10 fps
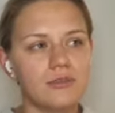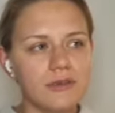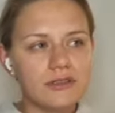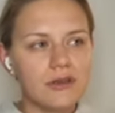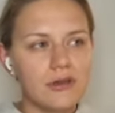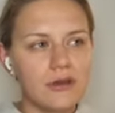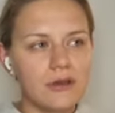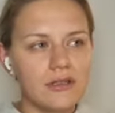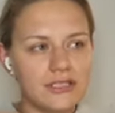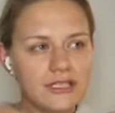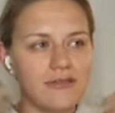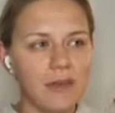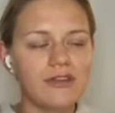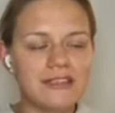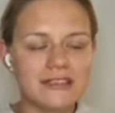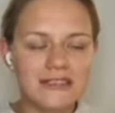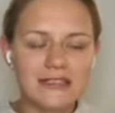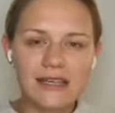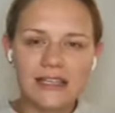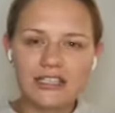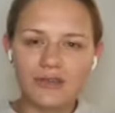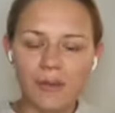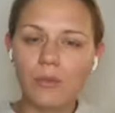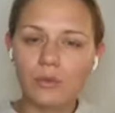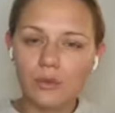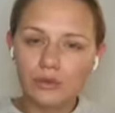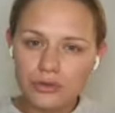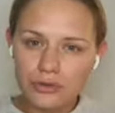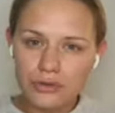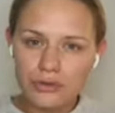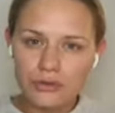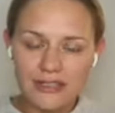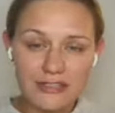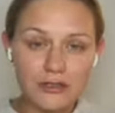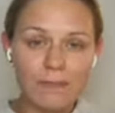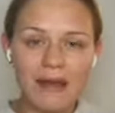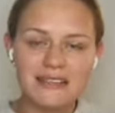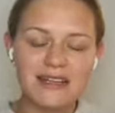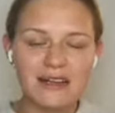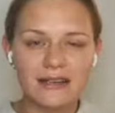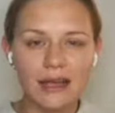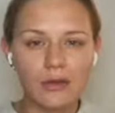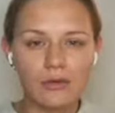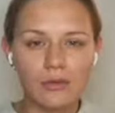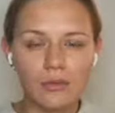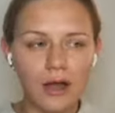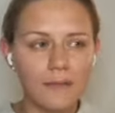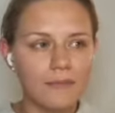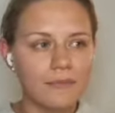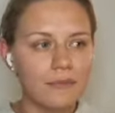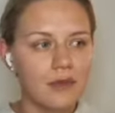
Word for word: Je pense que j'ai vraiment des idées, j'ai vraiment beaucoup de choses qui se passent à l'intérieur de moi,